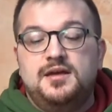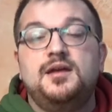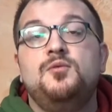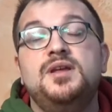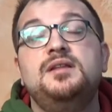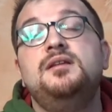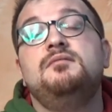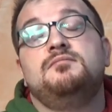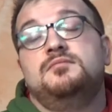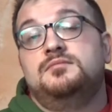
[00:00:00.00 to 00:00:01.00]
E
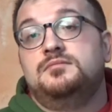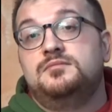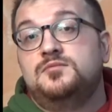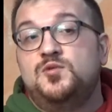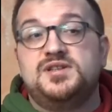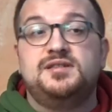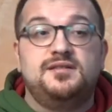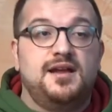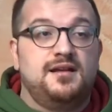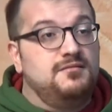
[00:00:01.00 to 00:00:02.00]
quindi mh, mm, questi
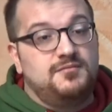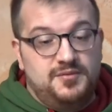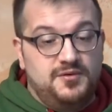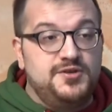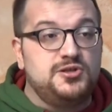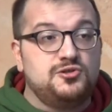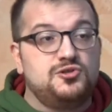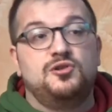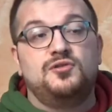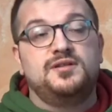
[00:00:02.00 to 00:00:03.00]
tre, abbiamo visto,
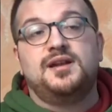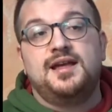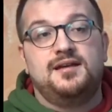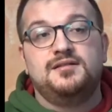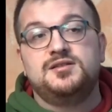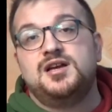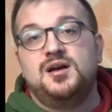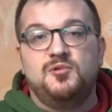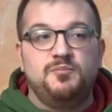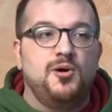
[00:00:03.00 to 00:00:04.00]
sono i tre,
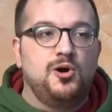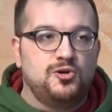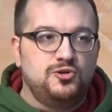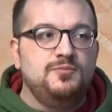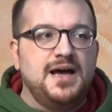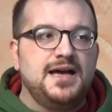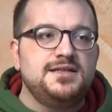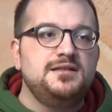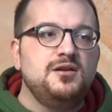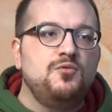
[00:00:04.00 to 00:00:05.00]
diciamo, porto
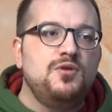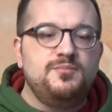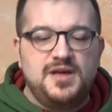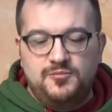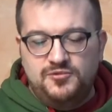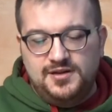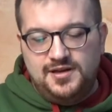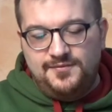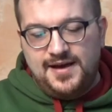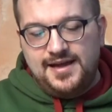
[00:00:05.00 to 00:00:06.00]
base da cui abbiamo
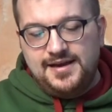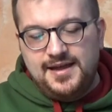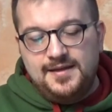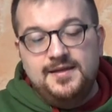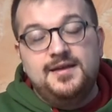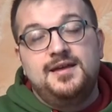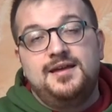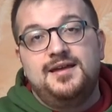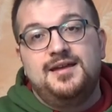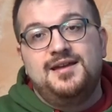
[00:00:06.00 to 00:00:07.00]
delle varie
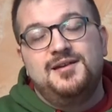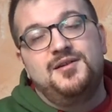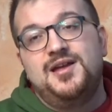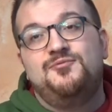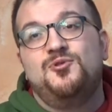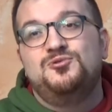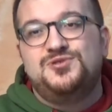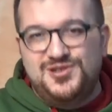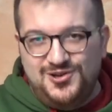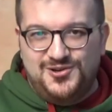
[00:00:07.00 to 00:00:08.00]
eh,
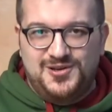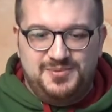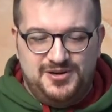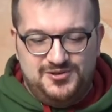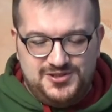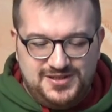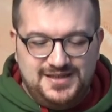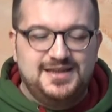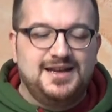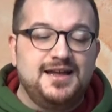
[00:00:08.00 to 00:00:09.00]
evoluzioni, per così
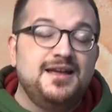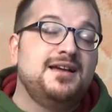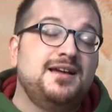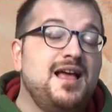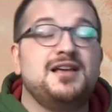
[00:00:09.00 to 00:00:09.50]
dire,